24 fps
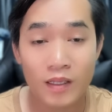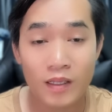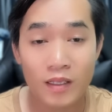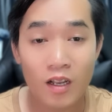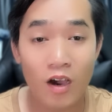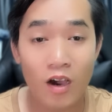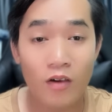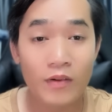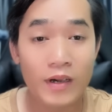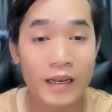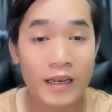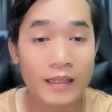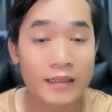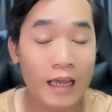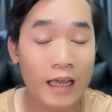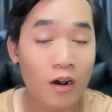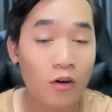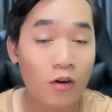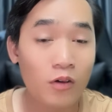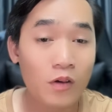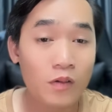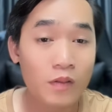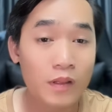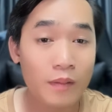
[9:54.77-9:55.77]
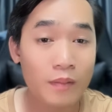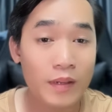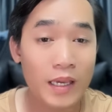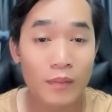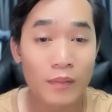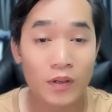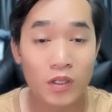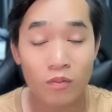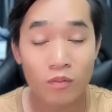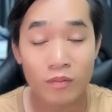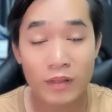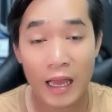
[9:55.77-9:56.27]
đối với nền tảng của YouTube khi
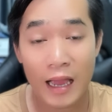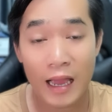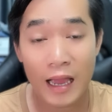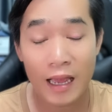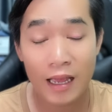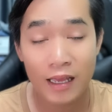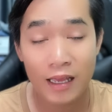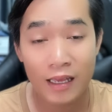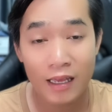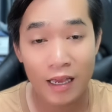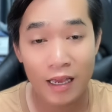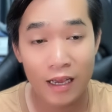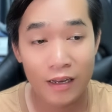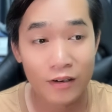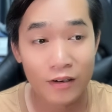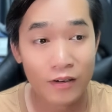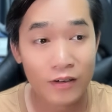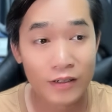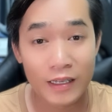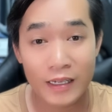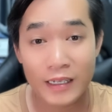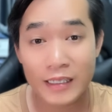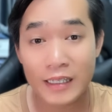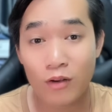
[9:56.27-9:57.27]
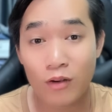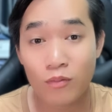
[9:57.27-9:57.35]
mà chúng ta đưa những cái